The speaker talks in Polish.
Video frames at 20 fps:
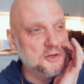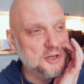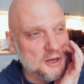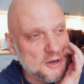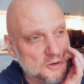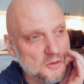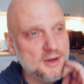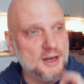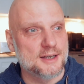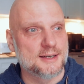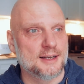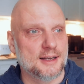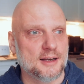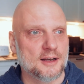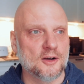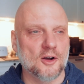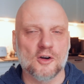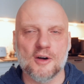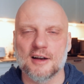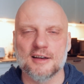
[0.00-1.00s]
Dziękuję Ci za
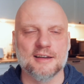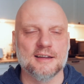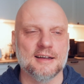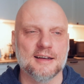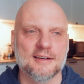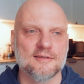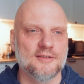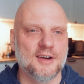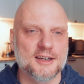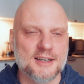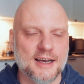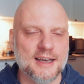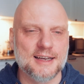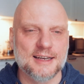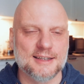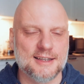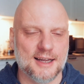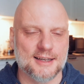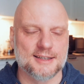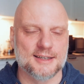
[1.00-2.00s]
niego. Kochani, Wasza
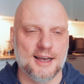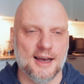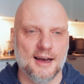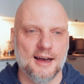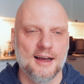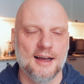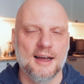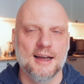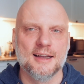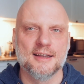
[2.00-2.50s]
irytacja